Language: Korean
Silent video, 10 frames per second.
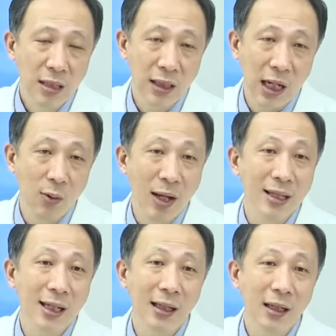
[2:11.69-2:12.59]
잘
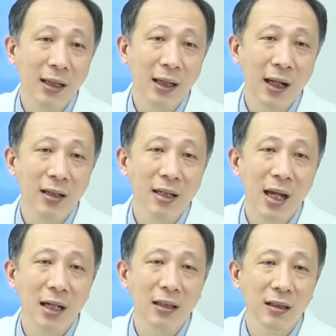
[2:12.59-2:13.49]
완치가 된다라는
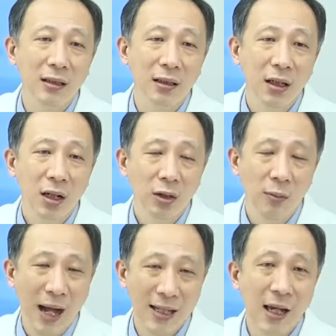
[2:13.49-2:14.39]
이야기들을
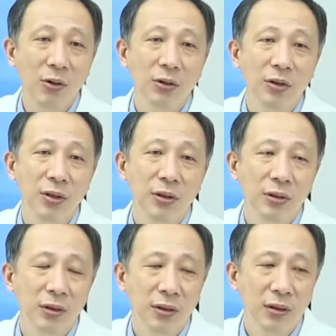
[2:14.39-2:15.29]
더 많이 하거든요.